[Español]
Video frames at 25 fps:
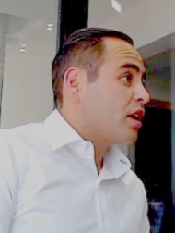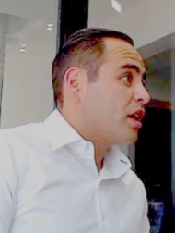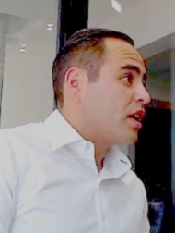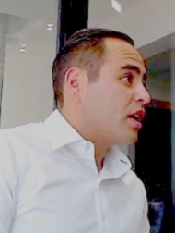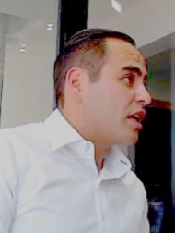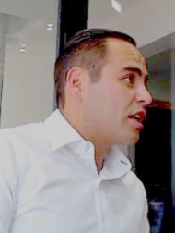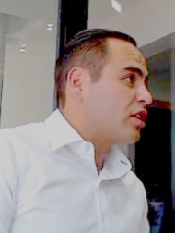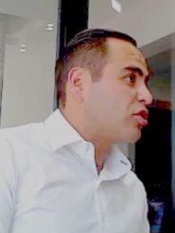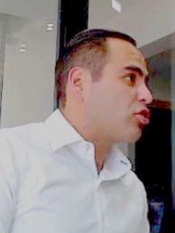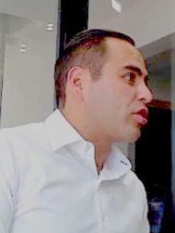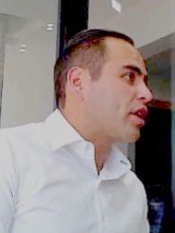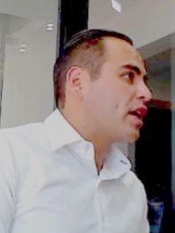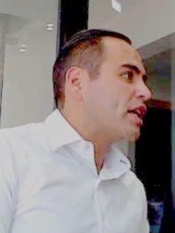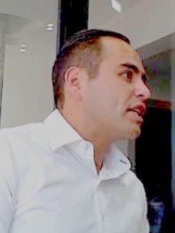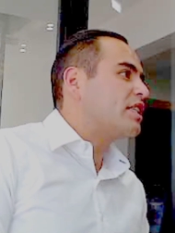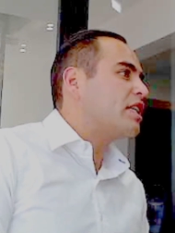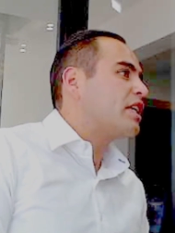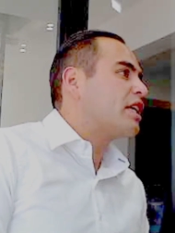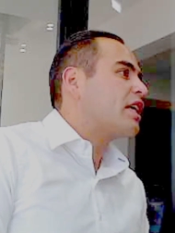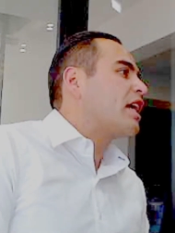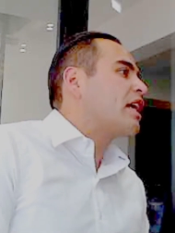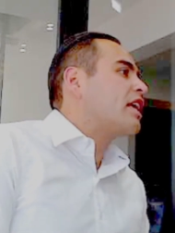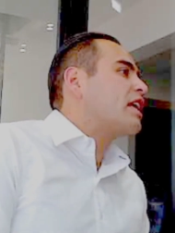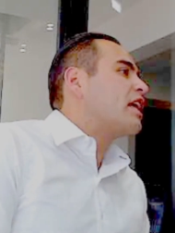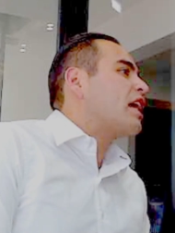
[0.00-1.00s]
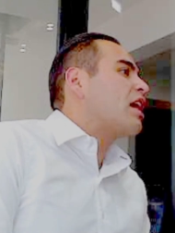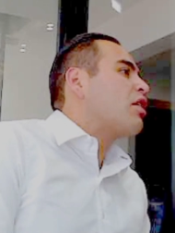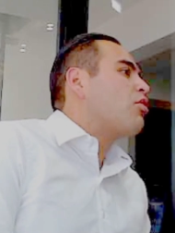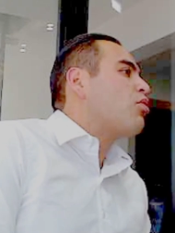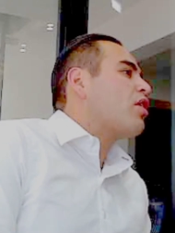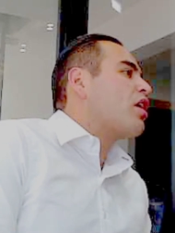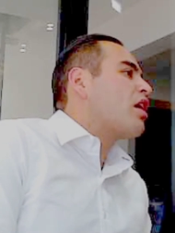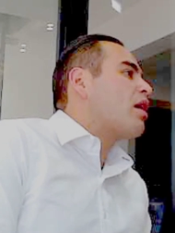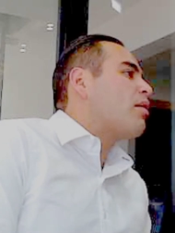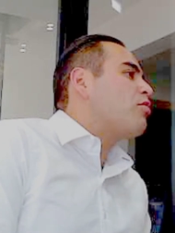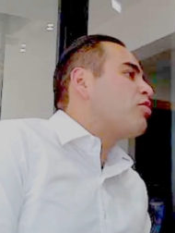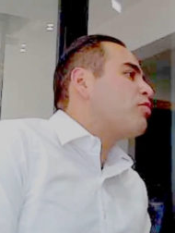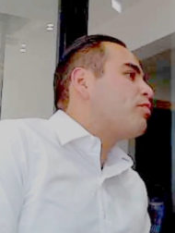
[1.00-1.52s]
Y esto quiere decir que ya no
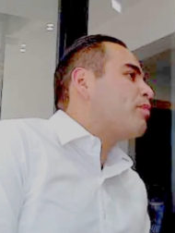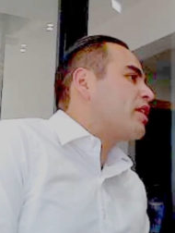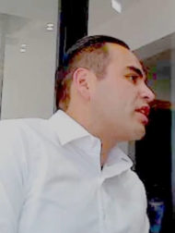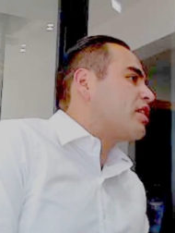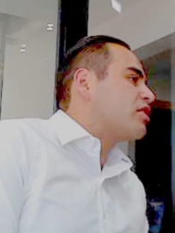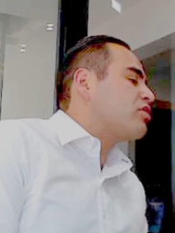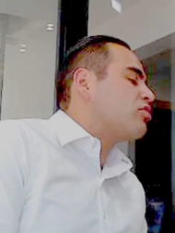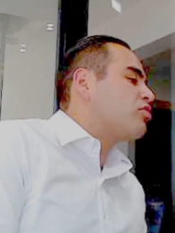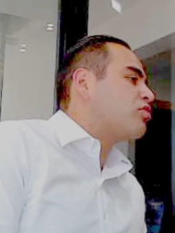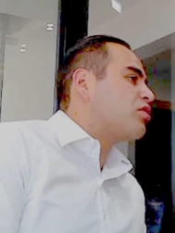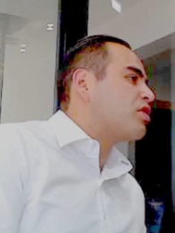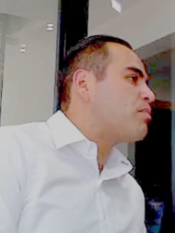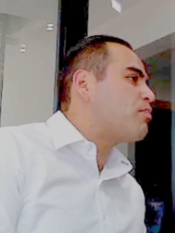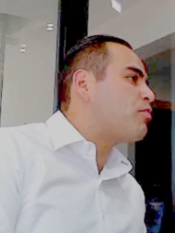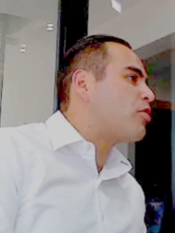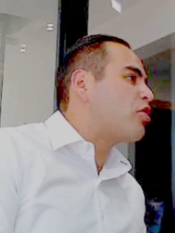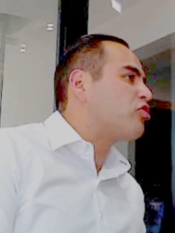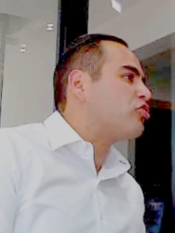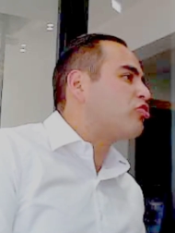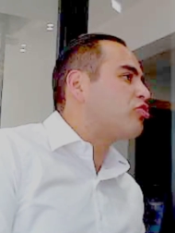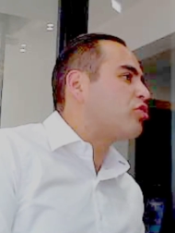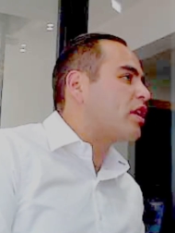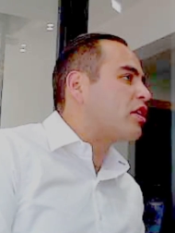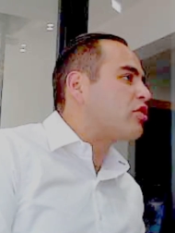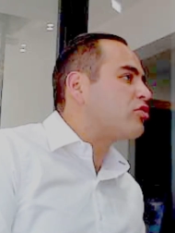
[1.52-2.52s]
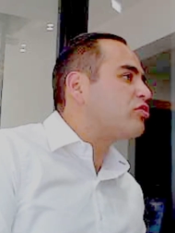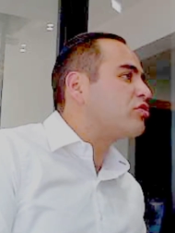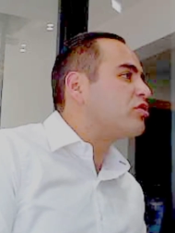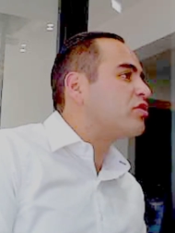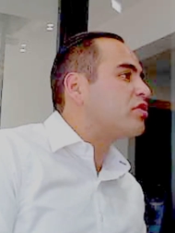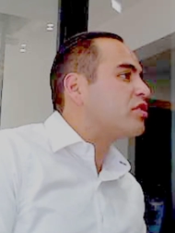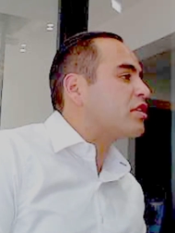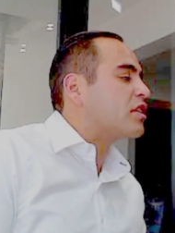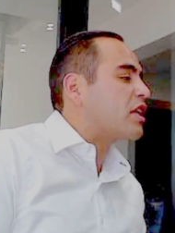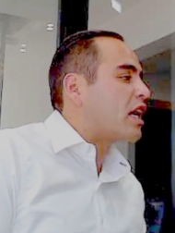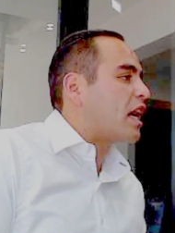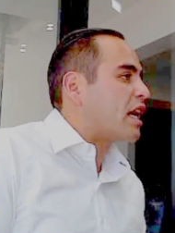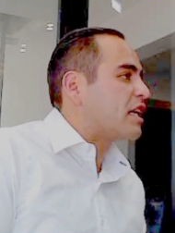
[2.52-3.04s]
hagamos perder su tiempo a los ciudadanos
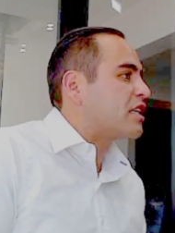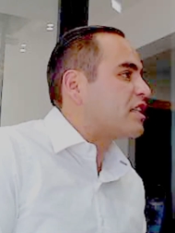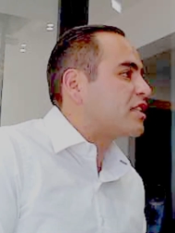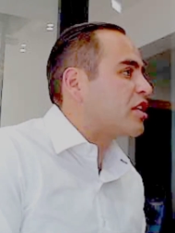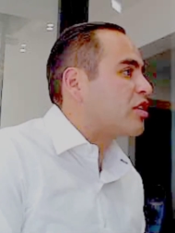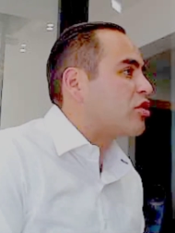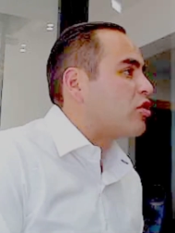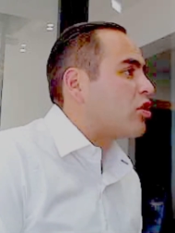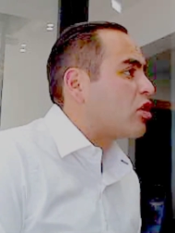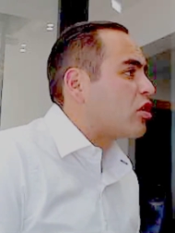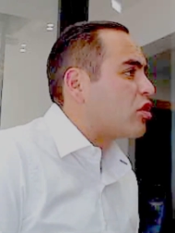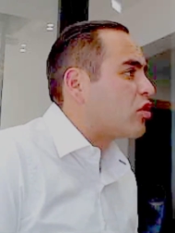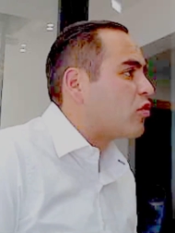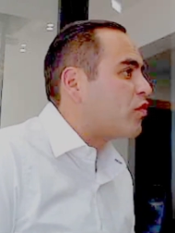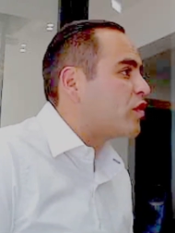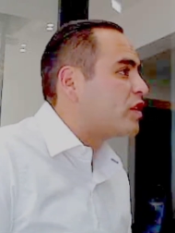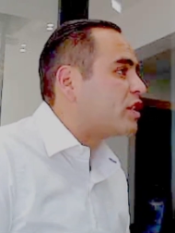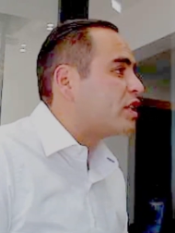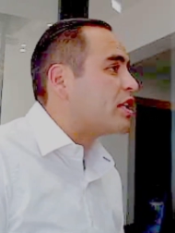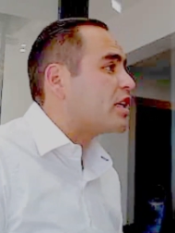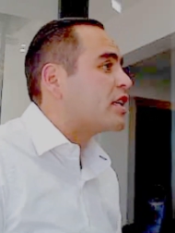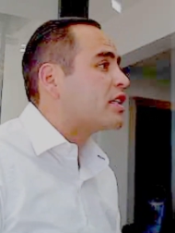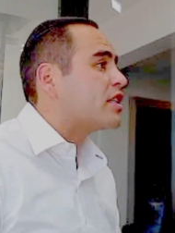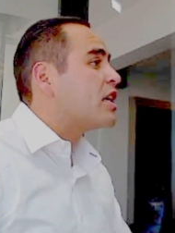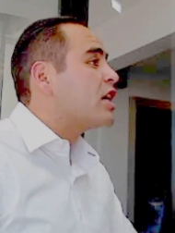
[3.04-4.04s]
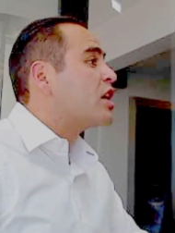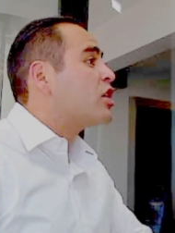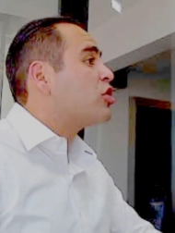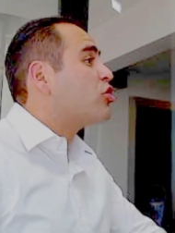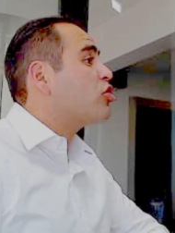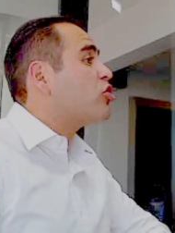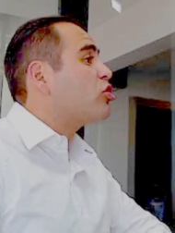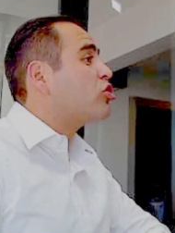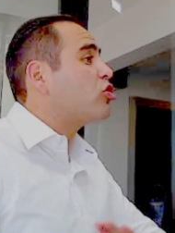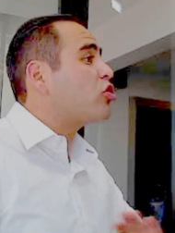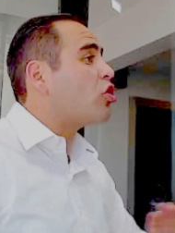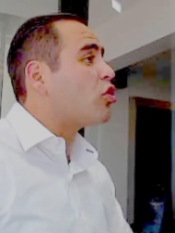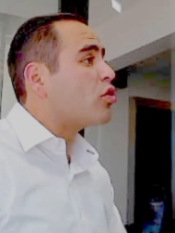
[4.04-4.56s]
asistiendo a las oficinas.
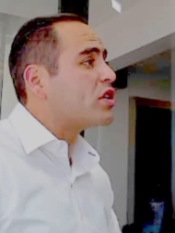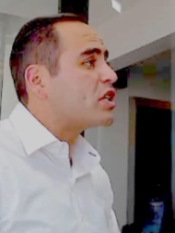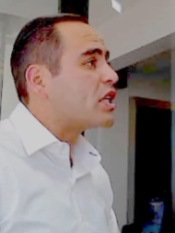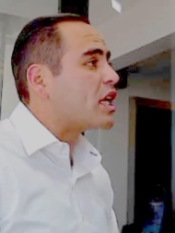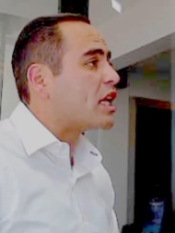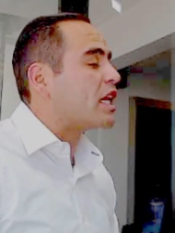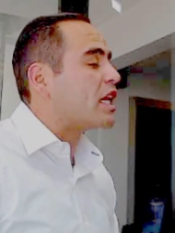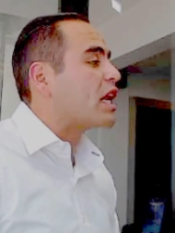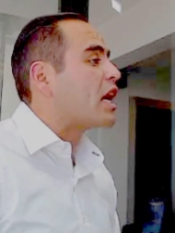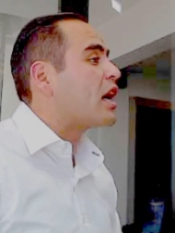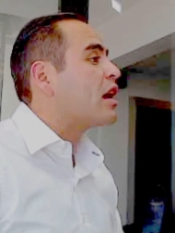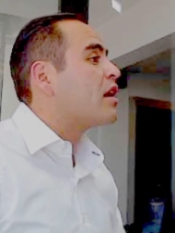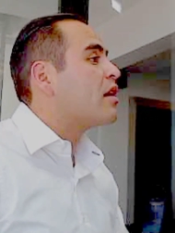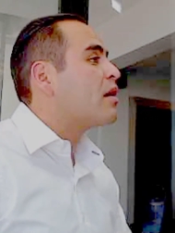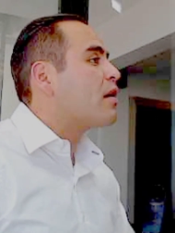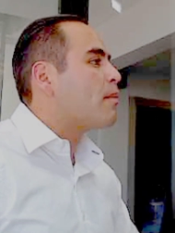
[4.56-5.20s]
Entonces, todo es en línea.